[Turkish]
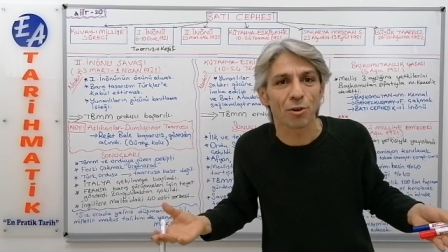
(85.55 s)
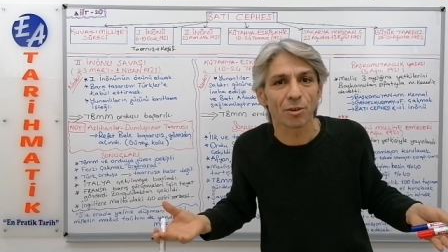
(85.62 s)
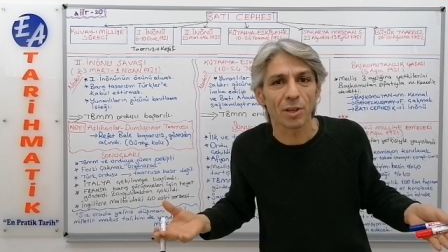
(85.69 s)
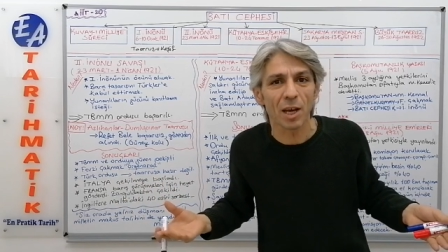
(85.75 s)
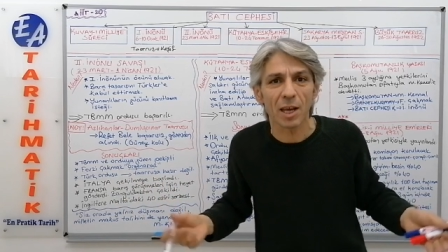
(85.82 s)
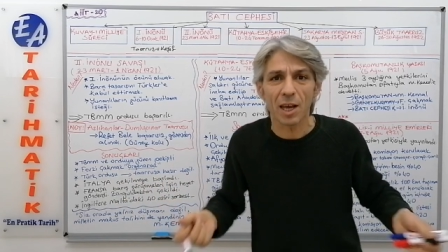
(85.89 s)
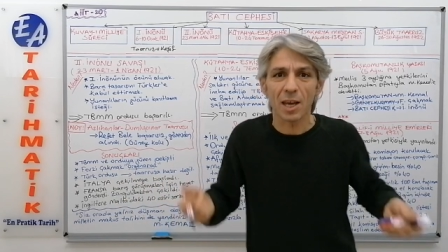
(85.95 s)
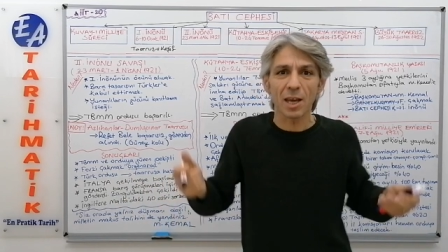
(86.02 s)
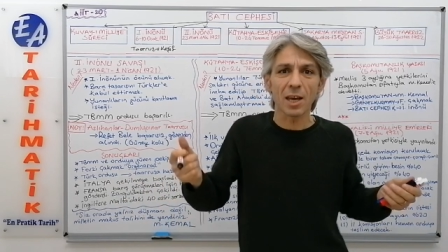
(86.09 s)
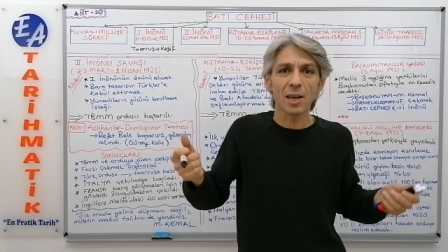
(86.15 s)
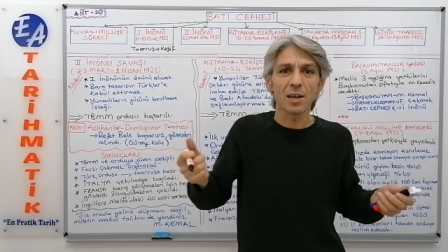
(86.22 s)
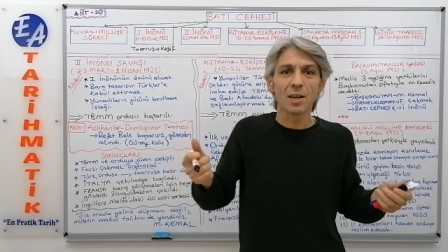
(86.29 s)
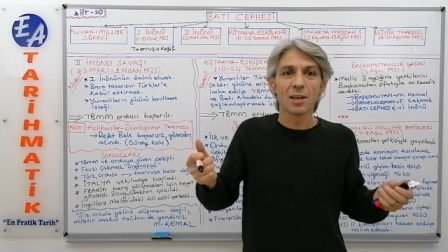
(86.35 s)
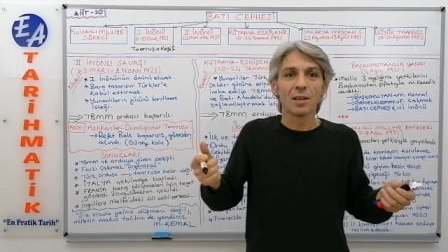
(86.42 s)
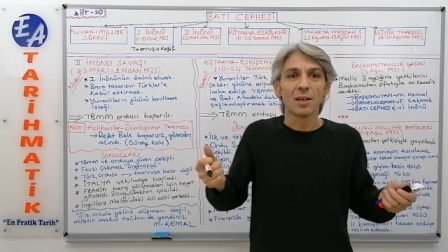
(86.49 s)
önünde.
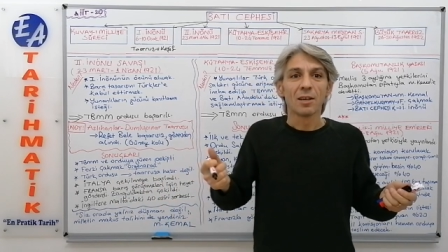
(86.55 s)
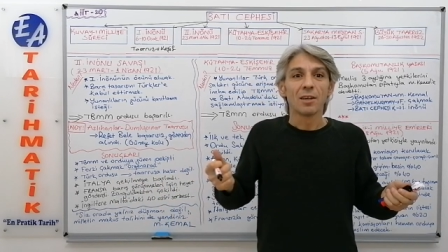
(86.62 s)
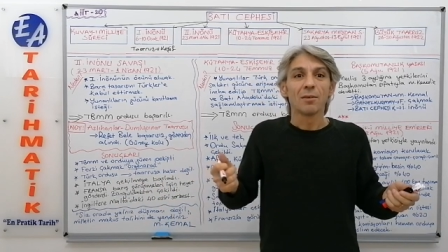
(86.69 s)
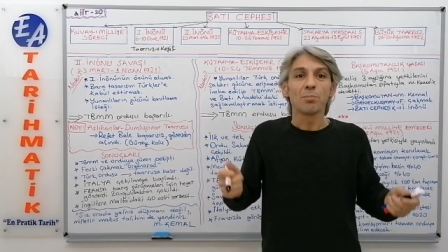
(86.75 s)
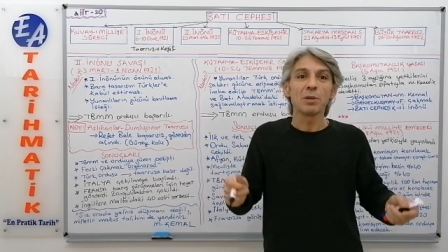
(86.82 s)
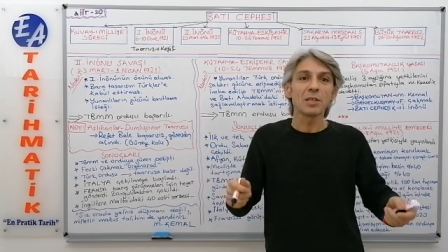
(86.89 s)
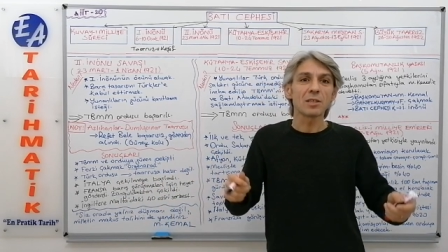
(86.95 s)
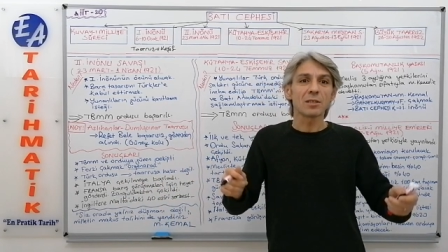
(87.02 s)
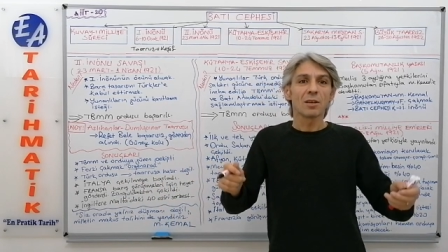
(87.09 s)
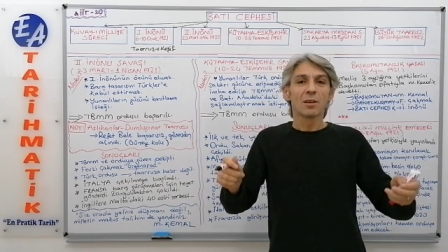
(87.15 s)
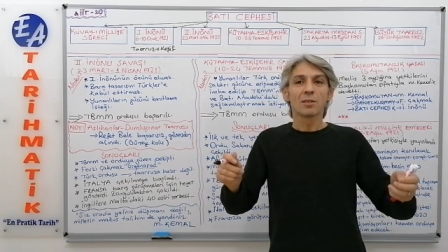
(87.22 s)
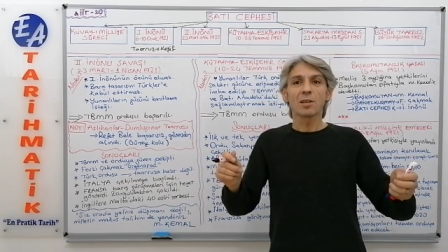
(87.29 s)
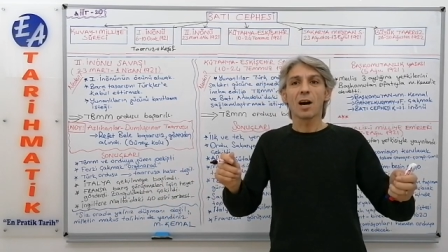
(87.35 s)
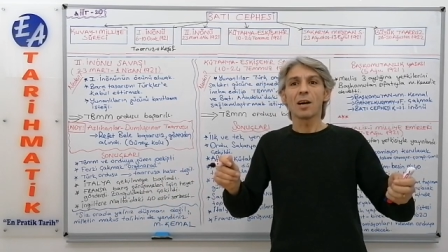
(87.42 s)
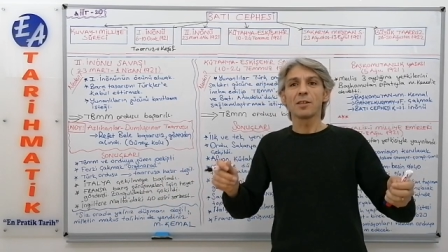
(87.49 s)
E biz
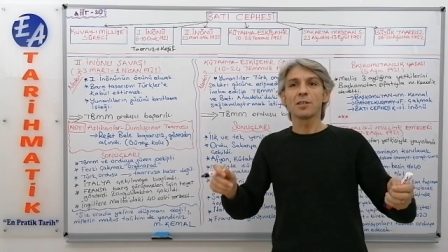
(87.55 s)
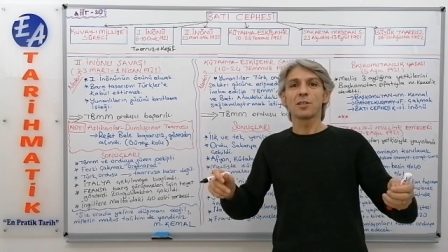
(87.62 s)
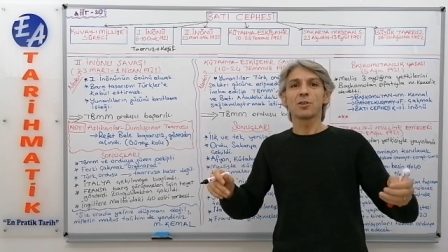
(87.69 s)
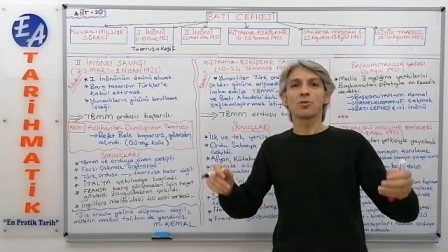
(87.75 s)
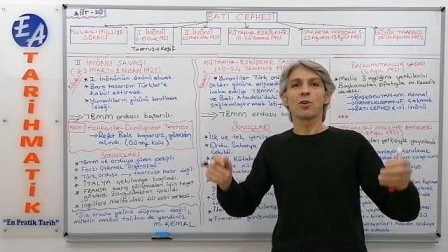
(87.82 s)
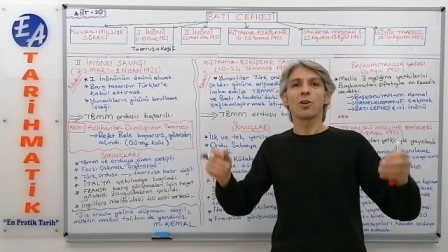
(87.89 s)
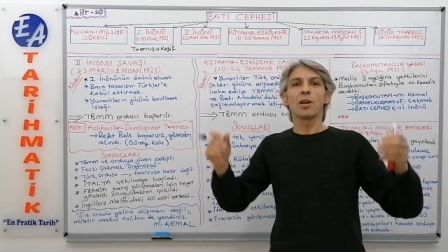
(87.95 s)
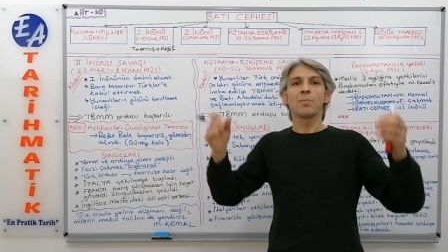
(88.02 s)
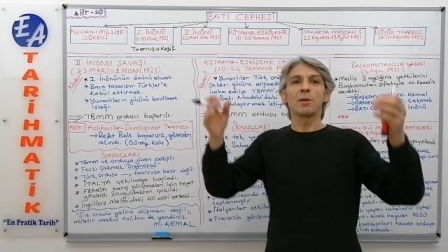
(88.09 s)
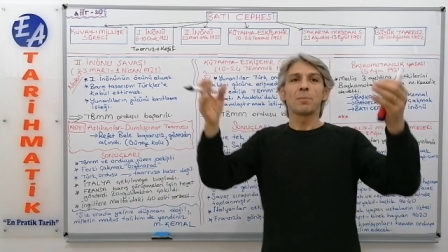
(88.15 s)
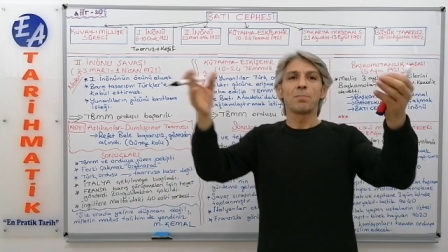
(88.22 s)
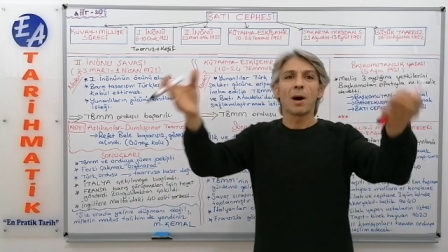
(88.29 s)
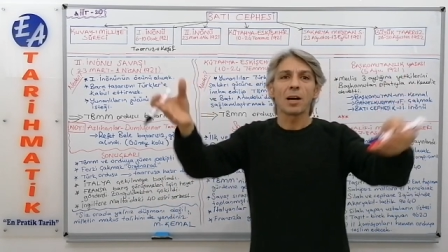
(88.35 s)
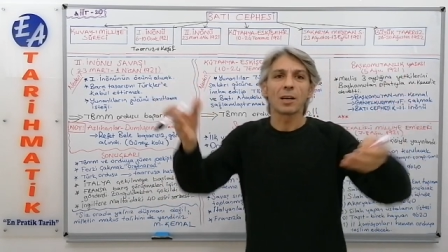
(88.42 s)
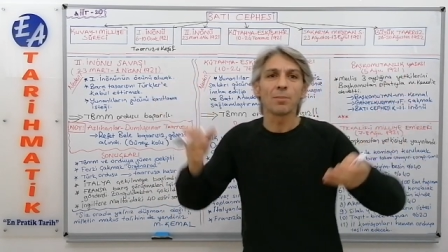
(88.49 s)
sadece şöyle
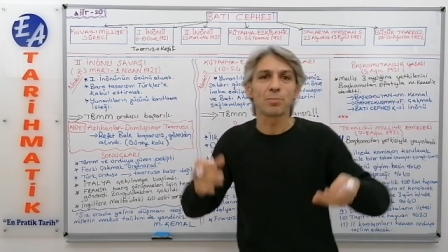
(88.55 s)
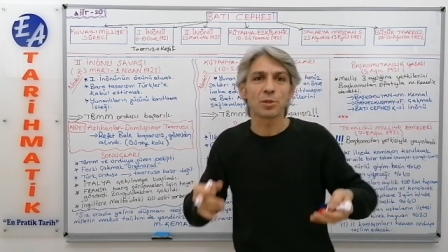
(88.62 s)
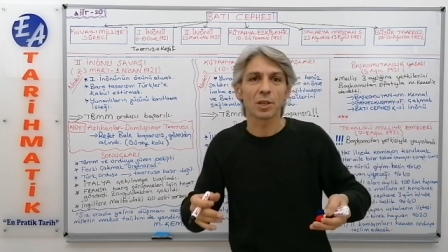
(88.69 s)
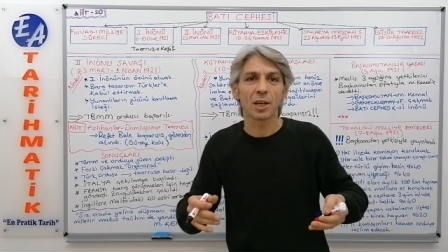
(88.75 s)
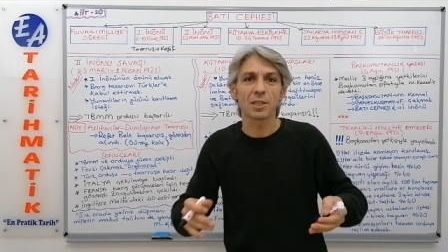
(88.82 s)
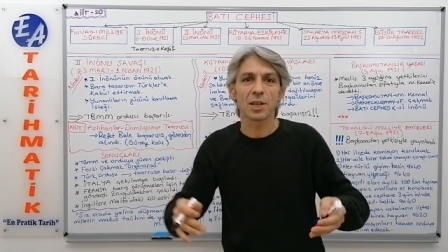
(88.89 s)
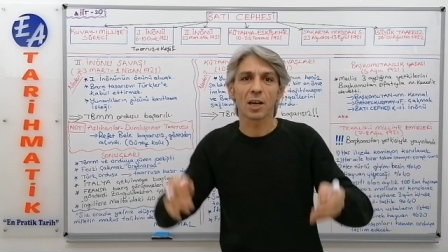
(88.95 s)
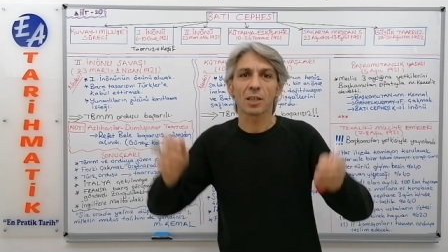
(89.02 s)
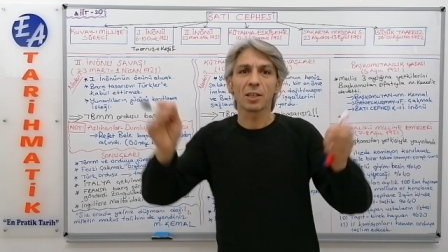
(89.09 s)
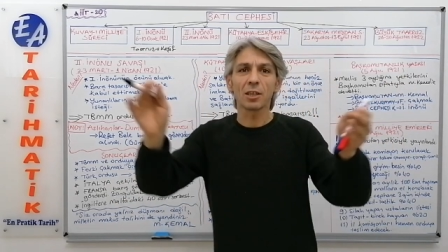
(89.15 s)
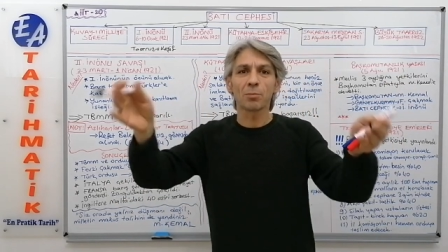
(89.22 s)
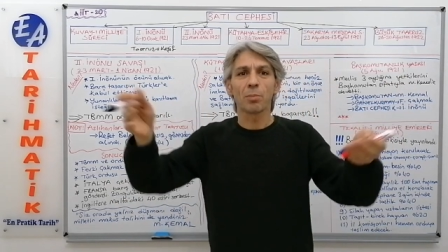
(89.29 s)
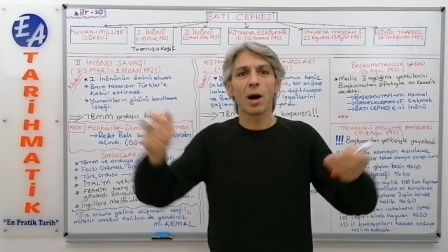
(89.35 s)
bir bakıp çıkacaktık.